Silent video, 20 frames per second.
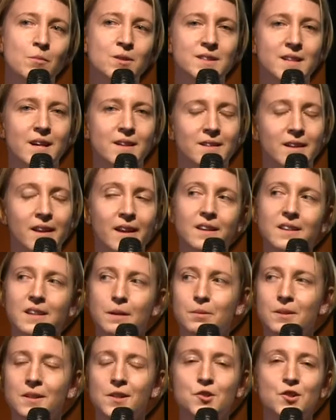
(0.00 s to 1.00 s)
und sagten, hey, ich habe
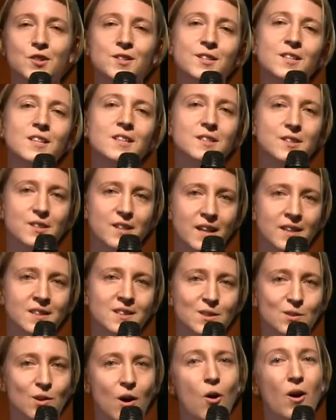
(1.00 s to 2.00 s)
hier eine Jitsi-Instanz,
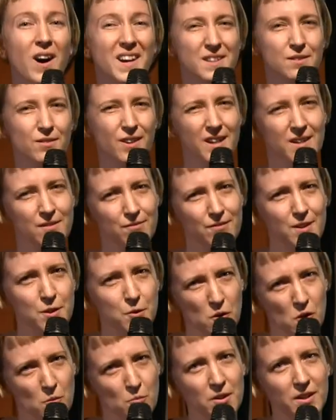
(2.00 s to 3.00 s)
also auch ein, ein
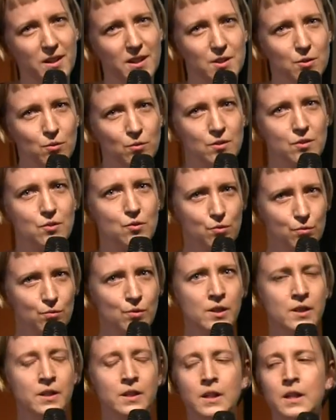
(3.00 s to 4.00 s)

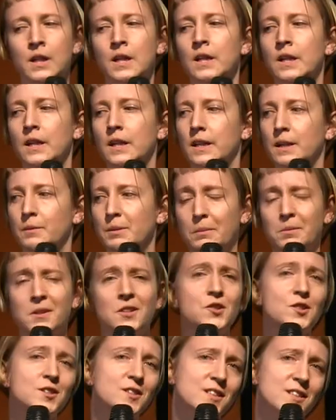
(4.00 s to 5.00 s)
Videokommunikationstool, äh, ich habe eine
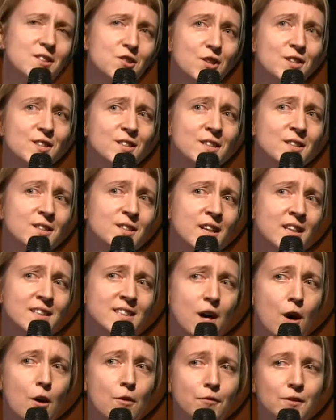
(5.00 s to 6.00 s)
Jitsi-Instanz
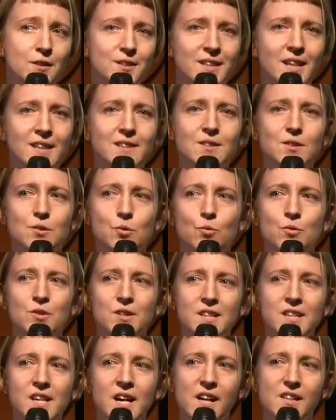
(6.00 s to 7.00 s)
aufgesetzt und
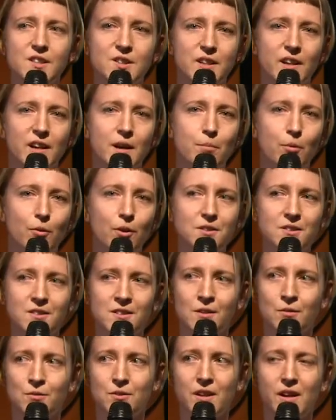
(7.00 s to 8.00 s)
ihr als
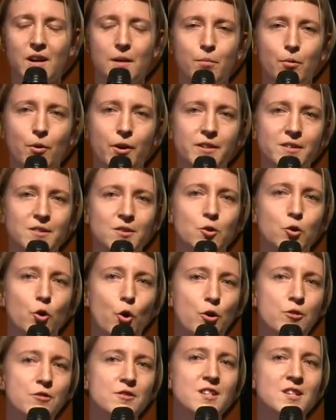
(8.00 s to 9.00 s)
Therapeutinnen und Therapeuten
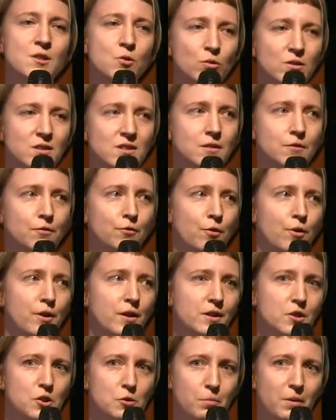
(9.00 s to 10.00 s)
könnt die nutzen für eure
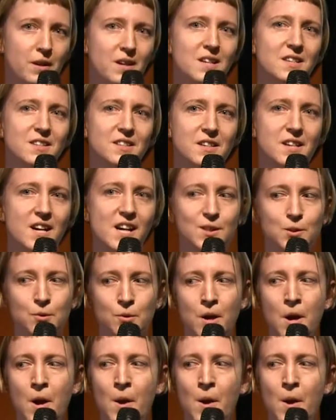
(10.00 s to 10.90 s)
Gespräche. Also